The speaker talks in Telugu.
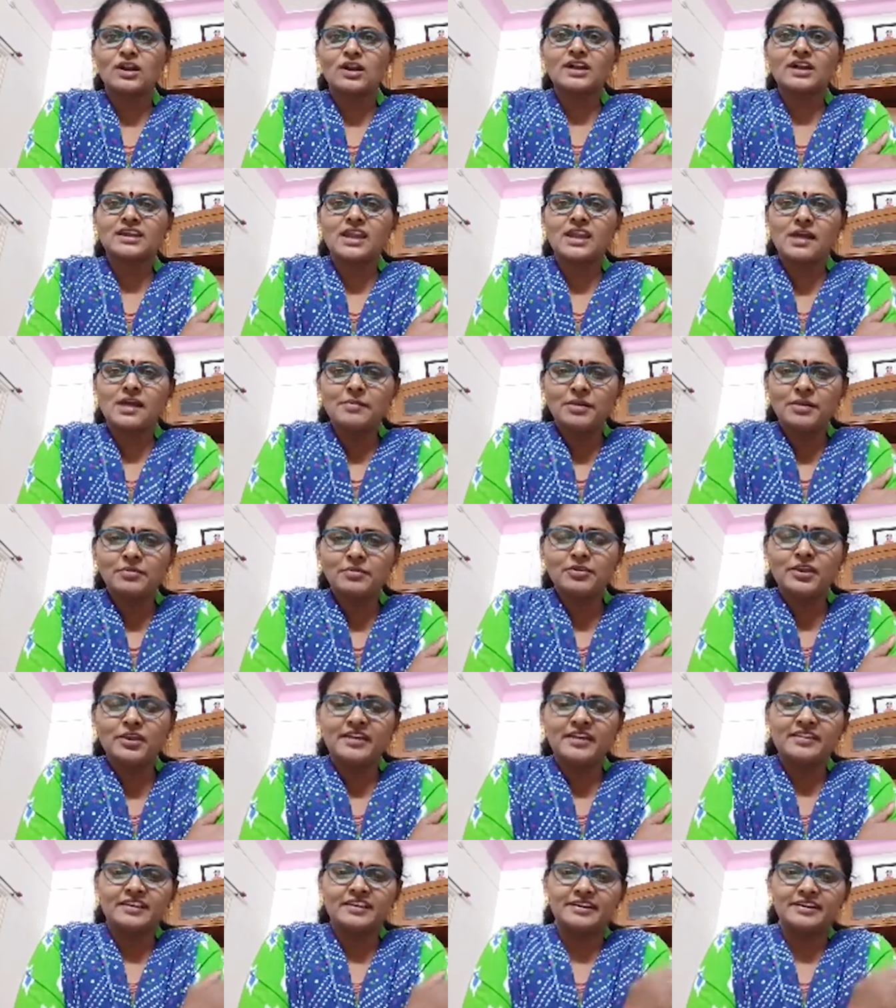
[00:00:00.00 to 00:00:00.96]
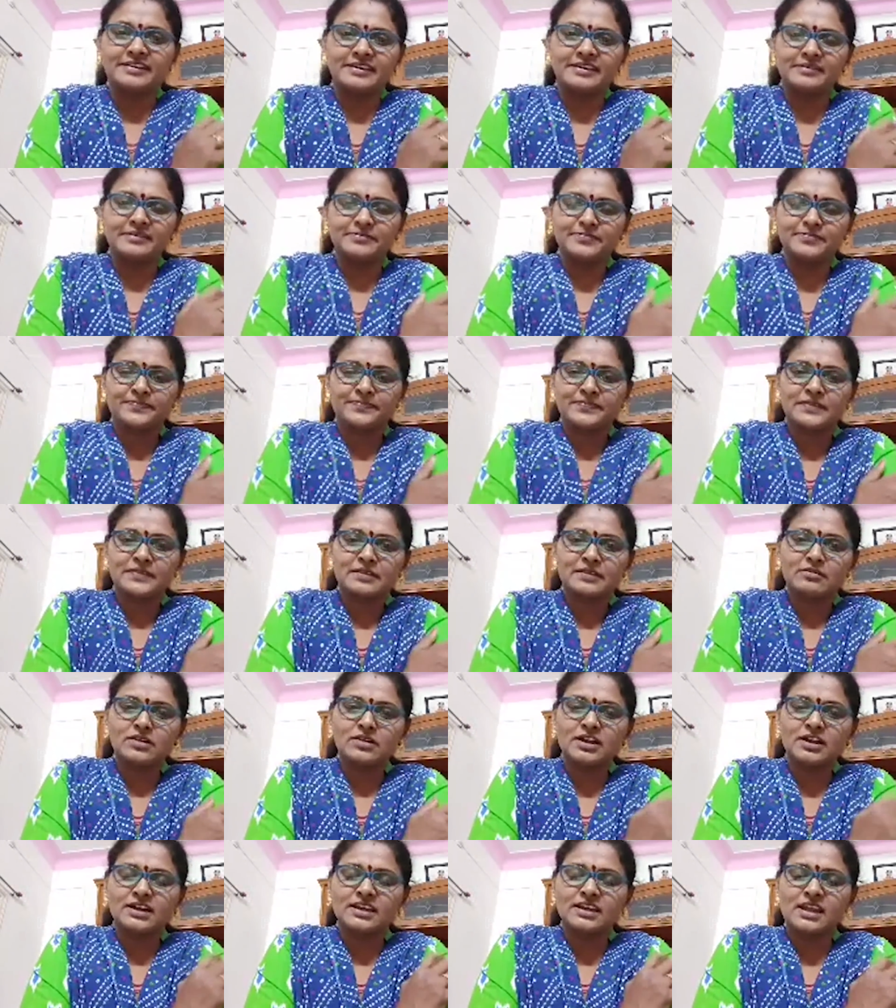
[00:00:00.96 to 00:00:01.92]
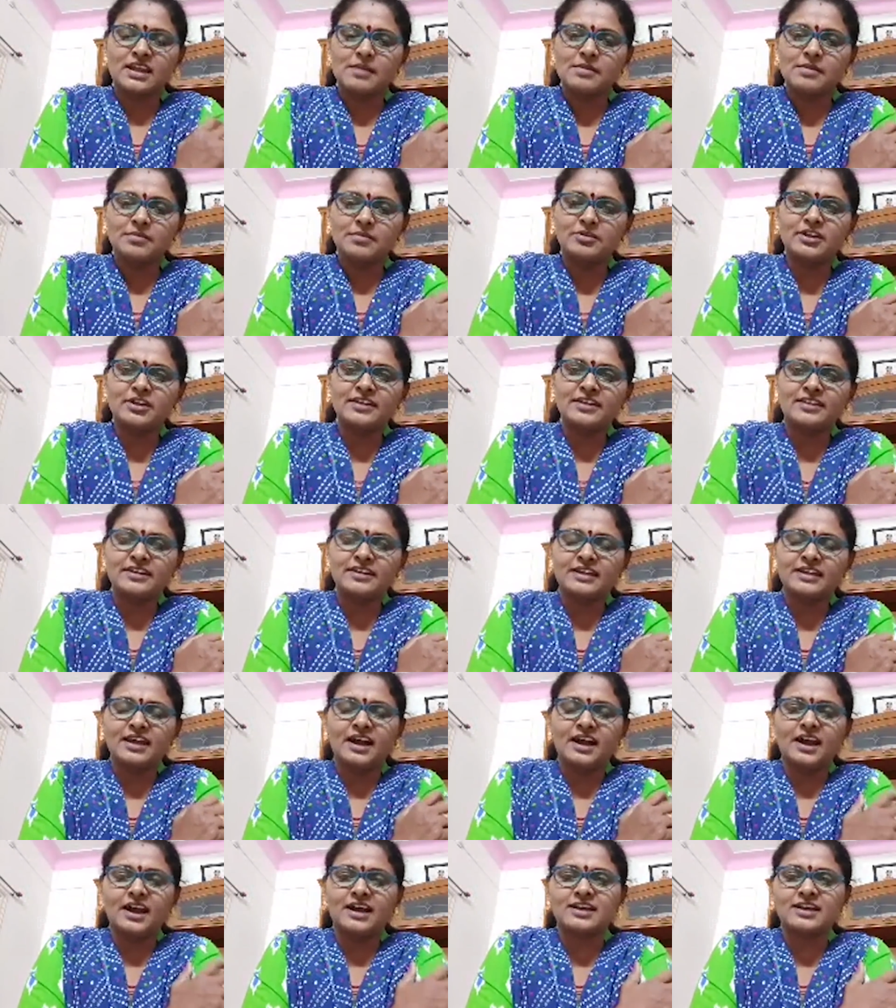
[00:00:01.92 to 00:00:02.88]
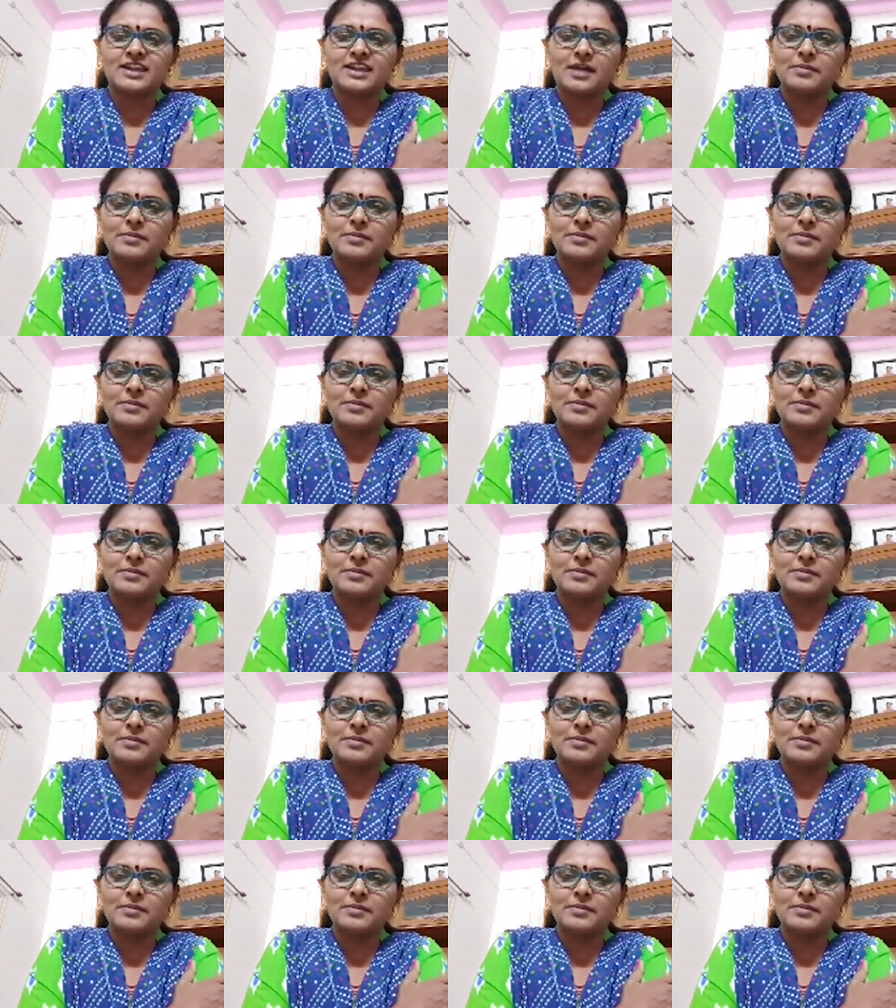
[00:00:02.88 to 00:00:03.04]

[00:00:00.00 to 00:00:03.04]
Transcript: ఒక గ్రామం ఉండేదంట ఒక గ్రామం ఉండేదంట ఆ